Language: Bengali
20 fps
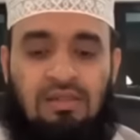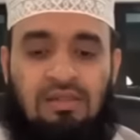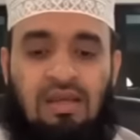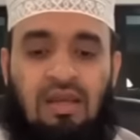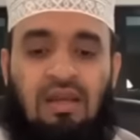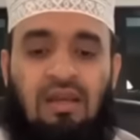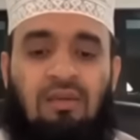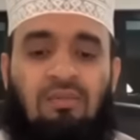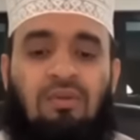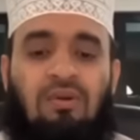
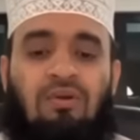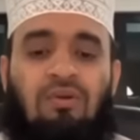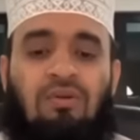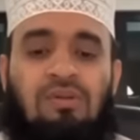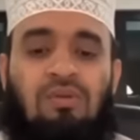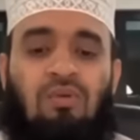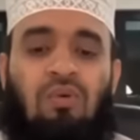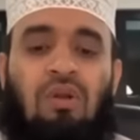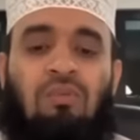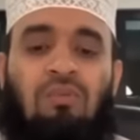চার নাম্বার
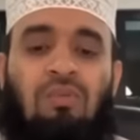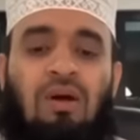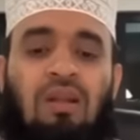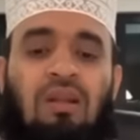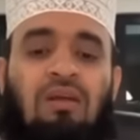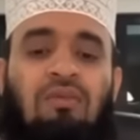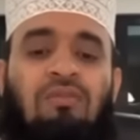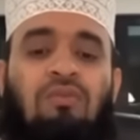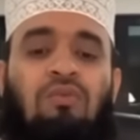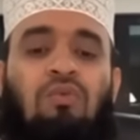হচ্ছে ওয়ালমা
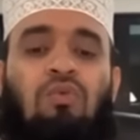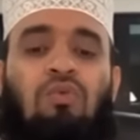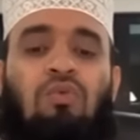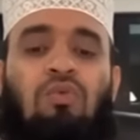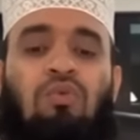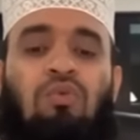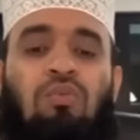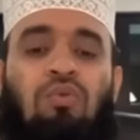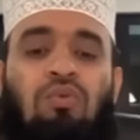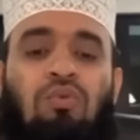আল্লাহ
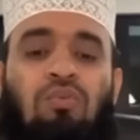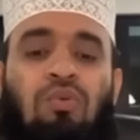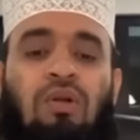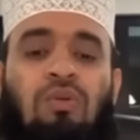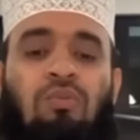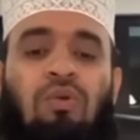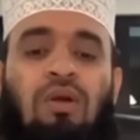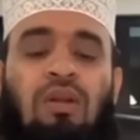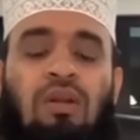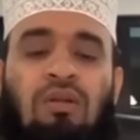তুকুলবুহুম
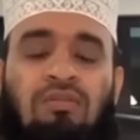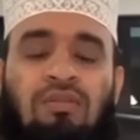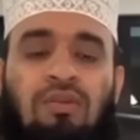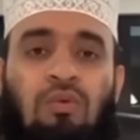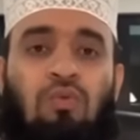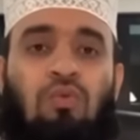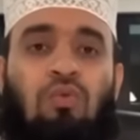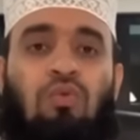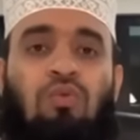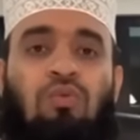ওয়ালমা আল্লাহ
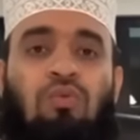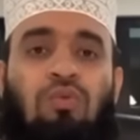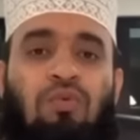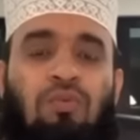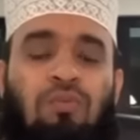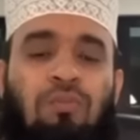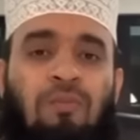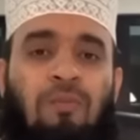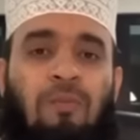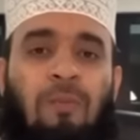
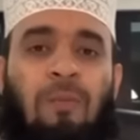তুকুলবুহুম